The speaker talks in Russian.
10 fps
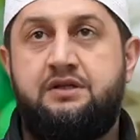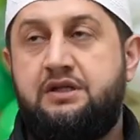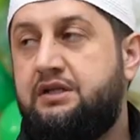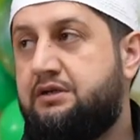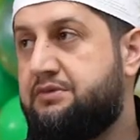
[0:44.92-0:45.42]

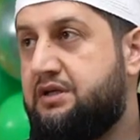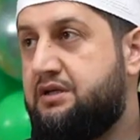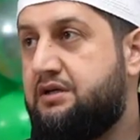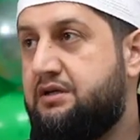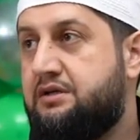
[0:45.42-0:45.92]
дал нам
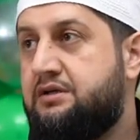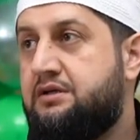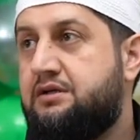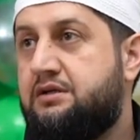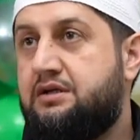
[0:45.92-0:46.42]
такие
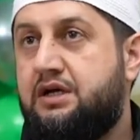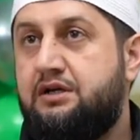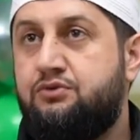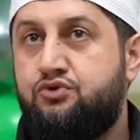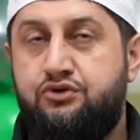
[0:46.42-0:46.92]

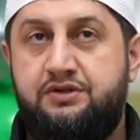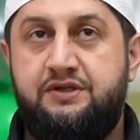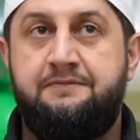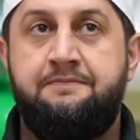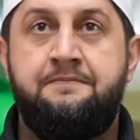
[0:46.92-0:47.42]
алимы, ученые.